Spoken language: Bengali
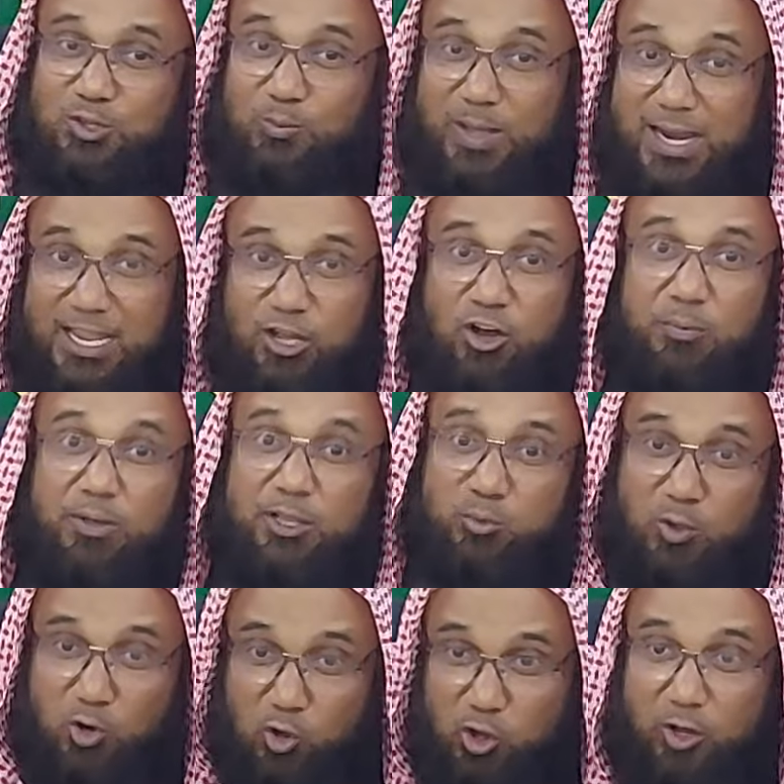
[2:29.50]
তোমার এই হবে
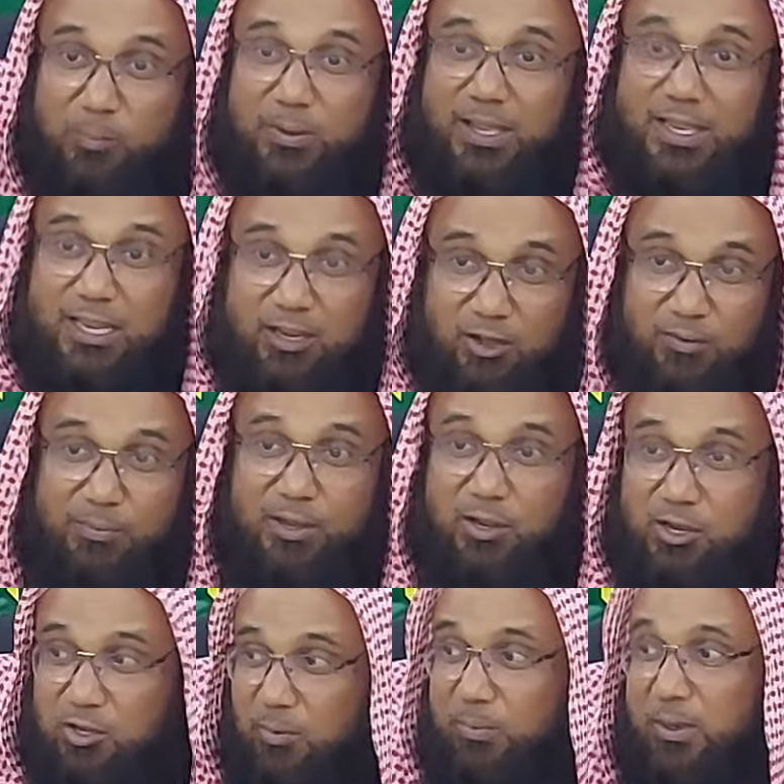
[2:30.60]
তোমার ওই হবে এই হবে
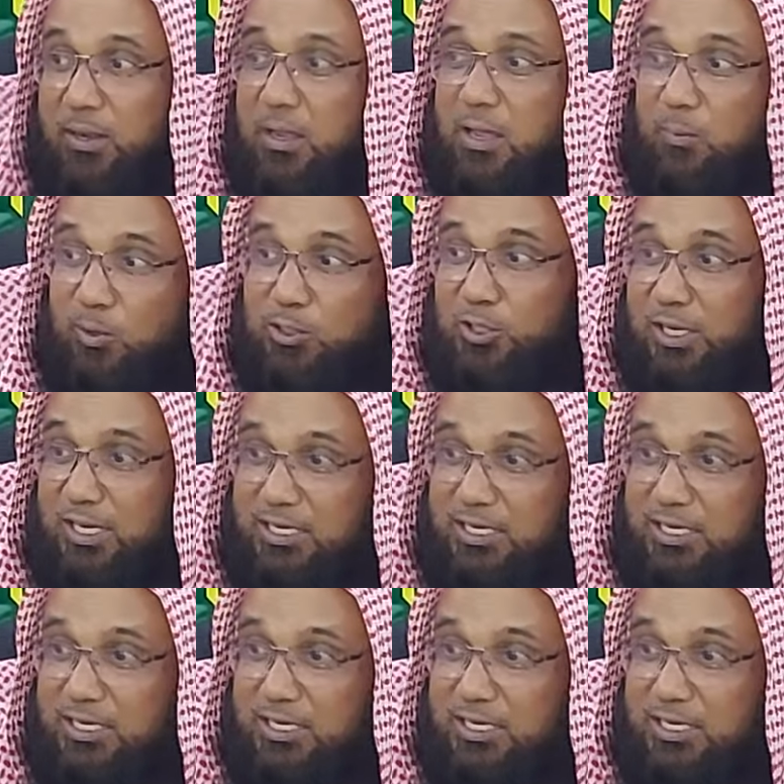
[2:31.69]
ওই হবে ওই সব